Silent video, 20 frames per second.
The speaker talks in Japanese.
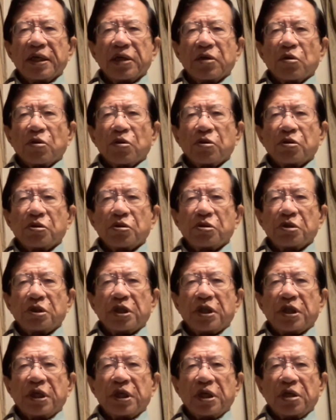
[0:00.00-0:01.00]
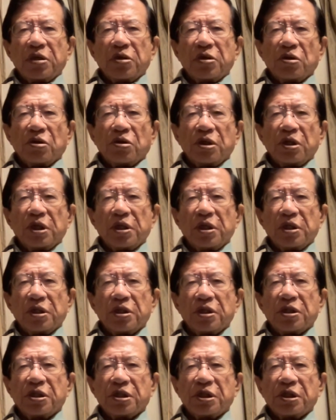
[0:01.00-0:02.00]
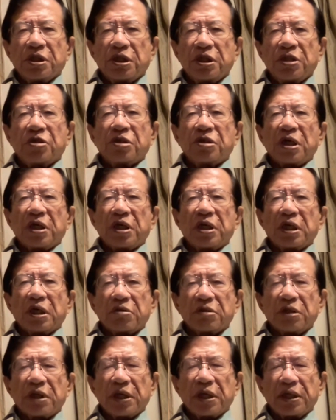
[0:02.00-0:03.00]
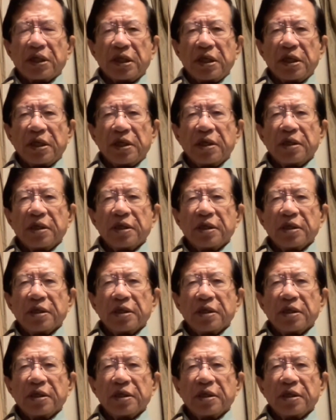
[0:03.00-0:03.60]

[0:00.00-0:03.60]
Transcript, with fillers: 呼吸器系の遺伝子につながりがあるだけで、